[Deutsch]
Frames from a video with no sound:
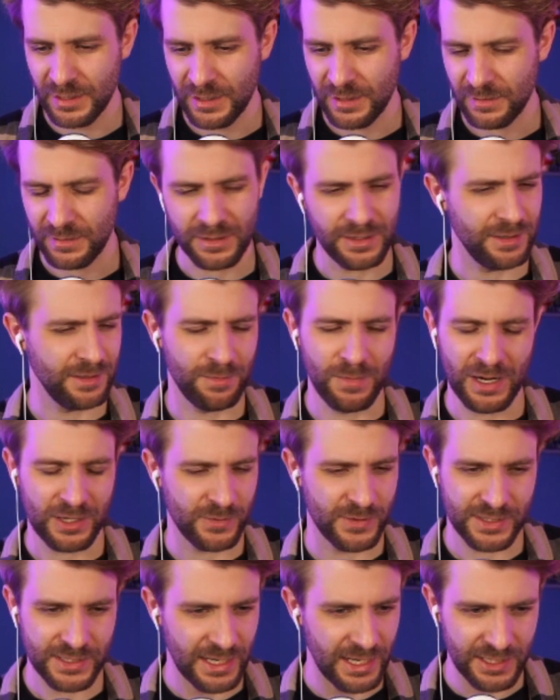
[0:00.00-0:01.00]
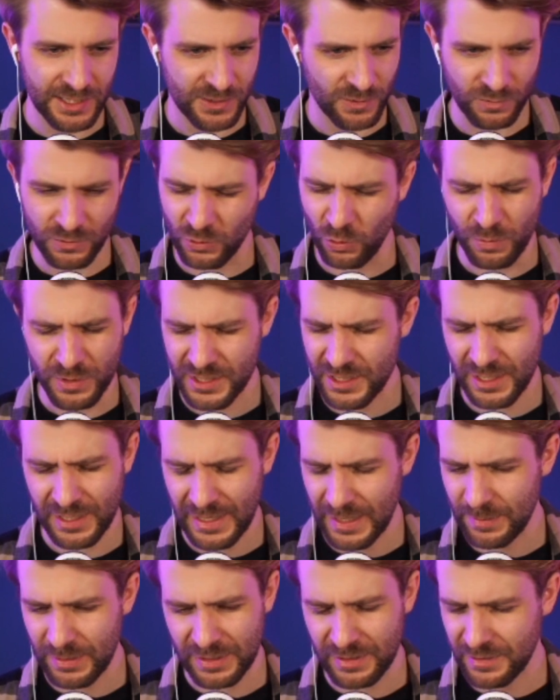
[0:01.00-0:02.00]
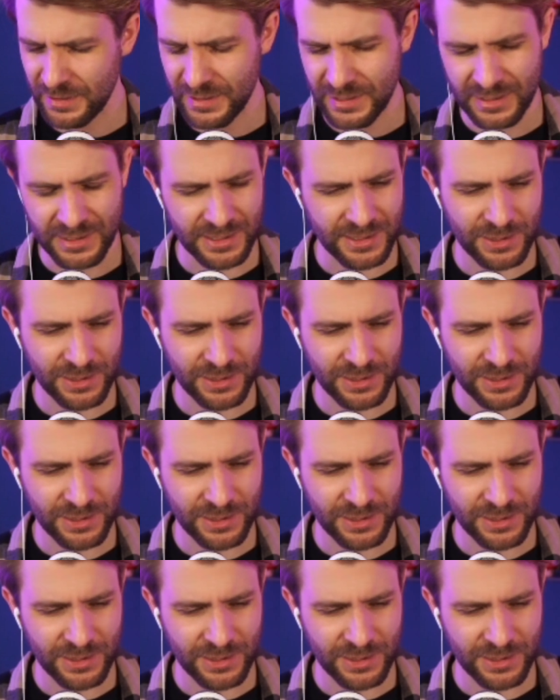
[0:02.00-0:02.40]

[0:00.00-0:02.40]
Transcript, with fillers: hm, ich mag es was gar nicht, so ein dummes Gelabern. Das ist